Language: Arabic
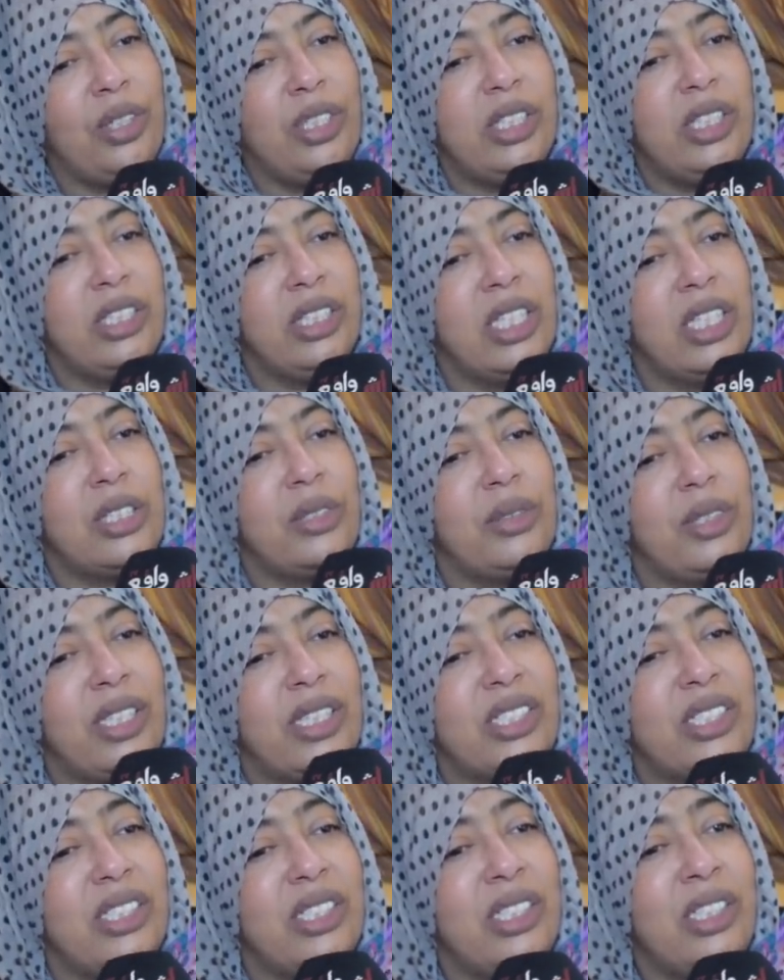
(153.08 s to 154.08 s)
عليا الناس بداك
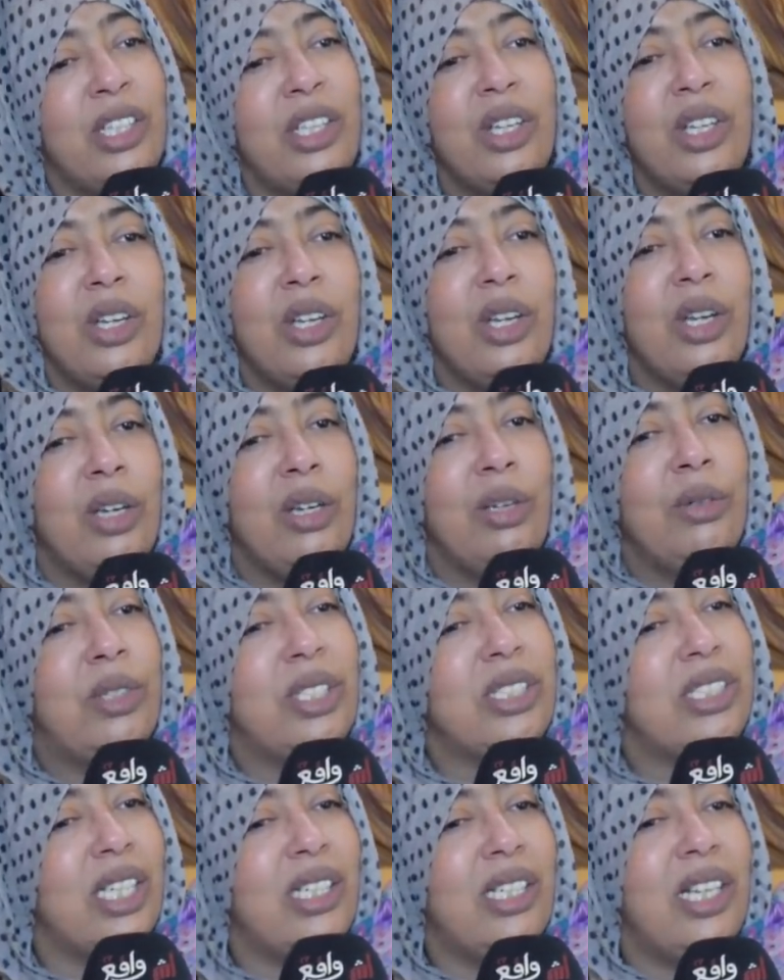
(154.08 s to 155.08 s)
الشيء
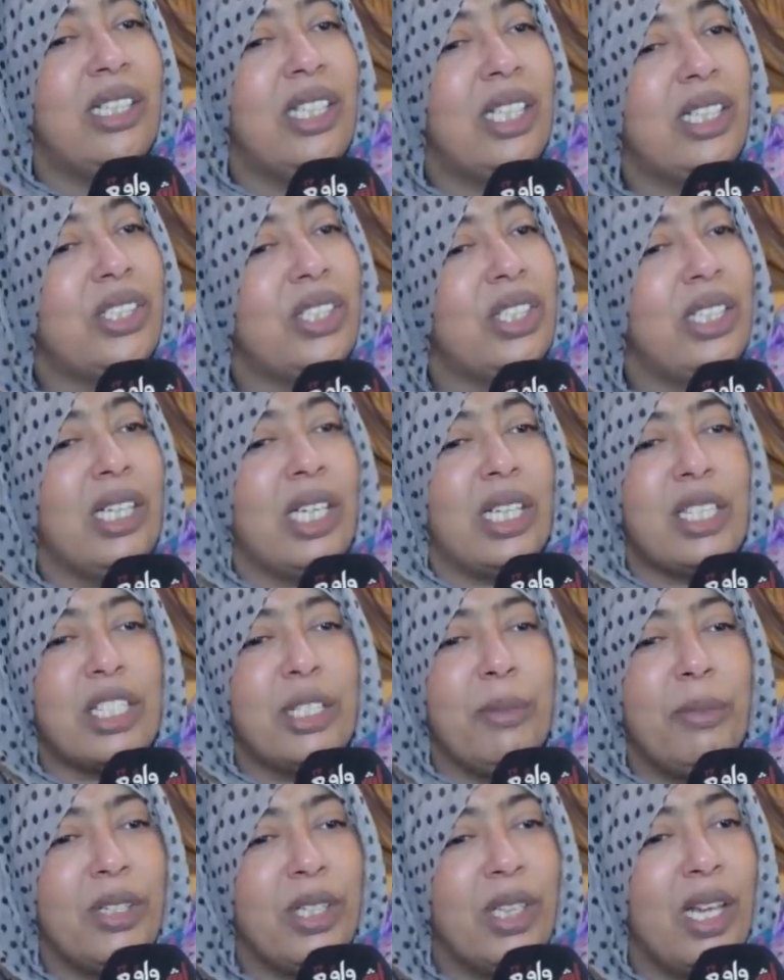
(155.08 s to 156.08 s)
وقلت انا داك الشيء اللي
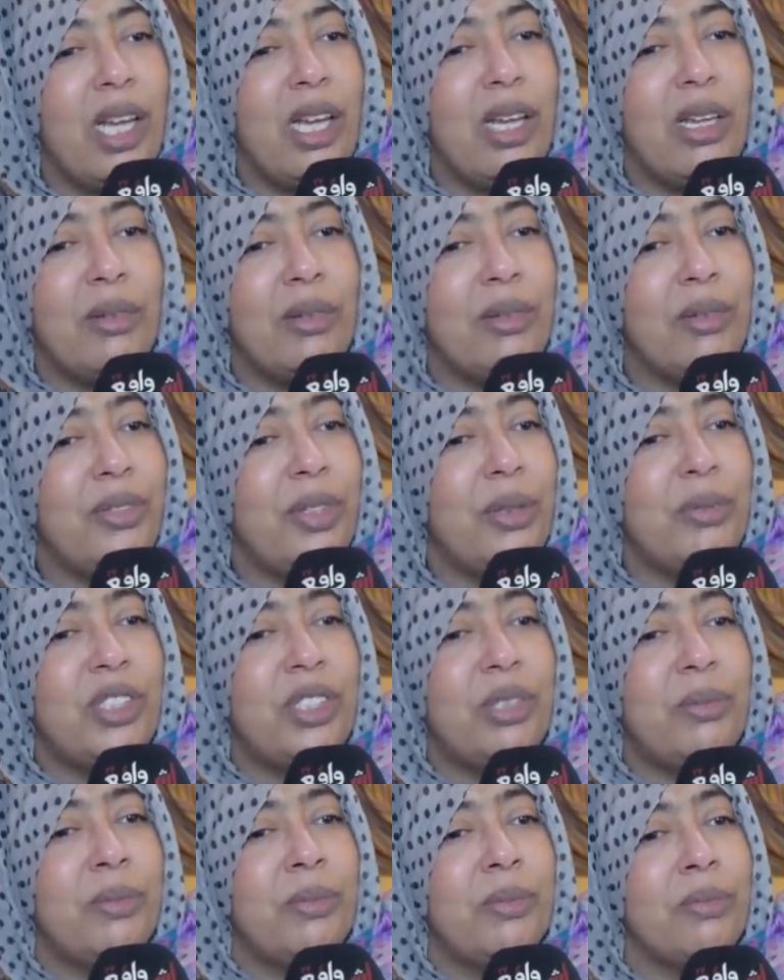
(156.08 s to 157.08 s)
قسم الله
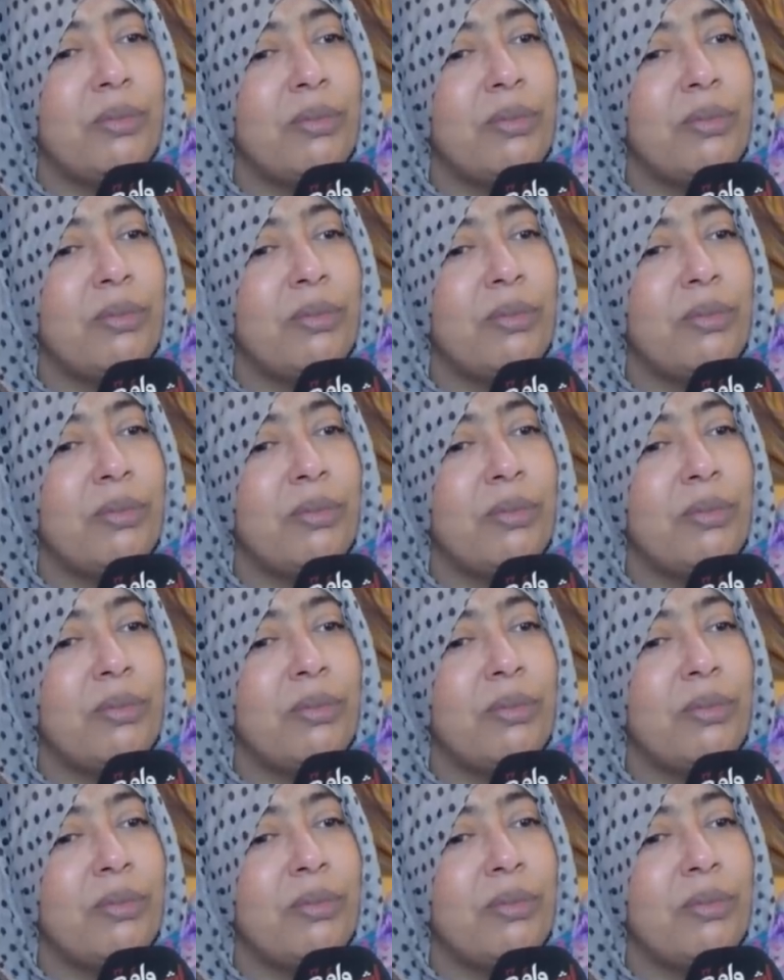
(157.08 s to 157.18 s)
فهمتي